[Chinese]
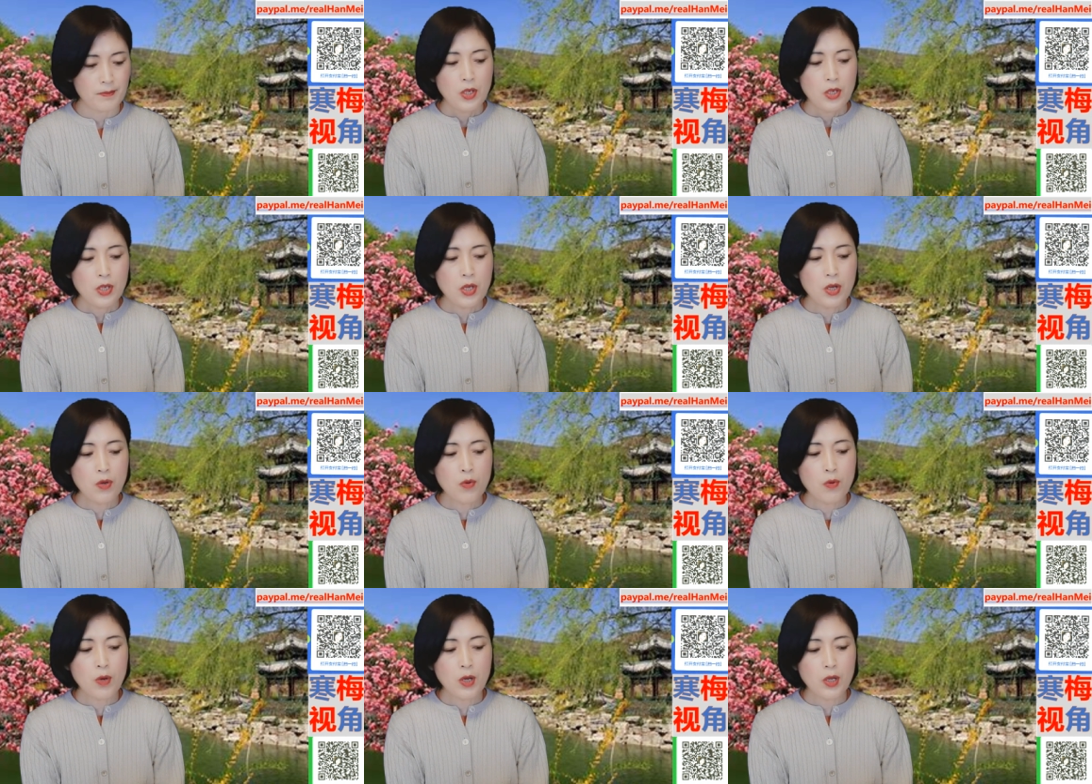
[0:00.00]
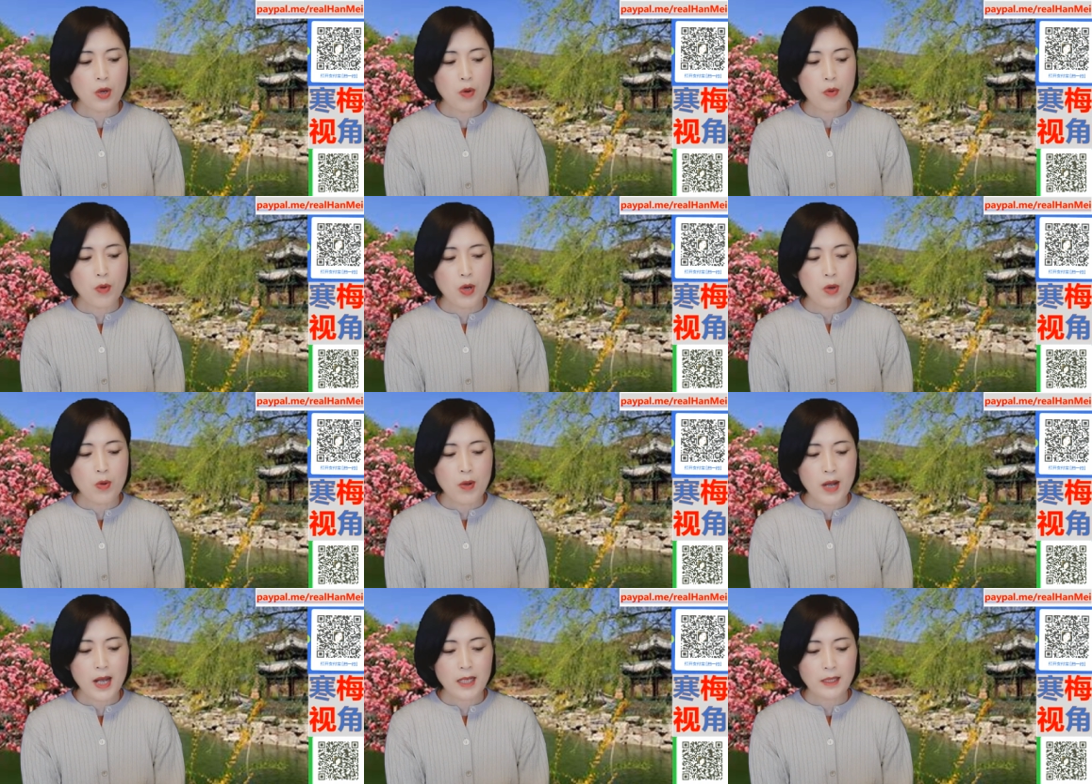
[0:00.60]
英国的
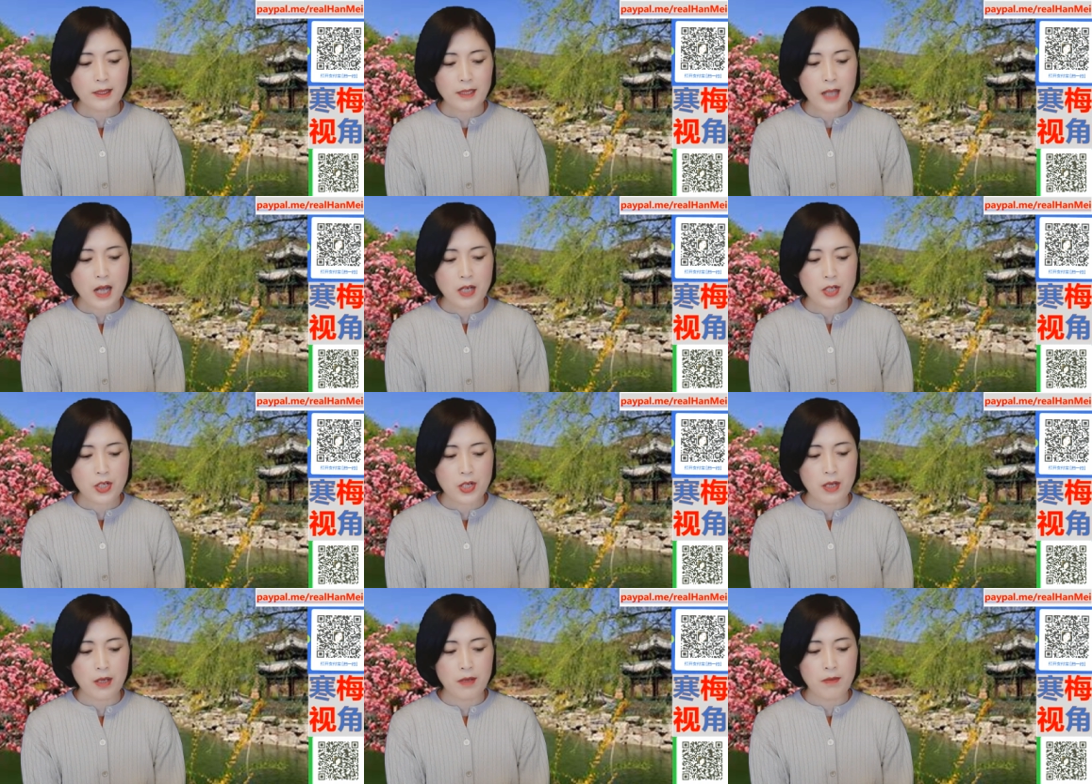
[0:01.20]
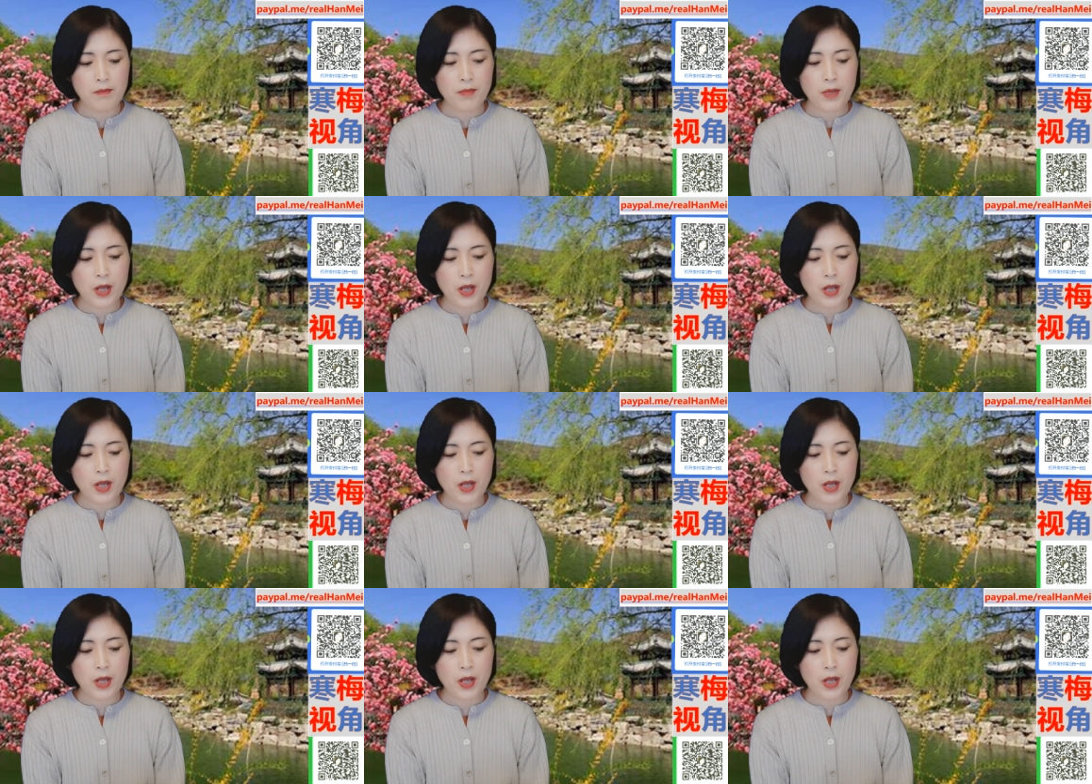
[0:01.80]
文化大臣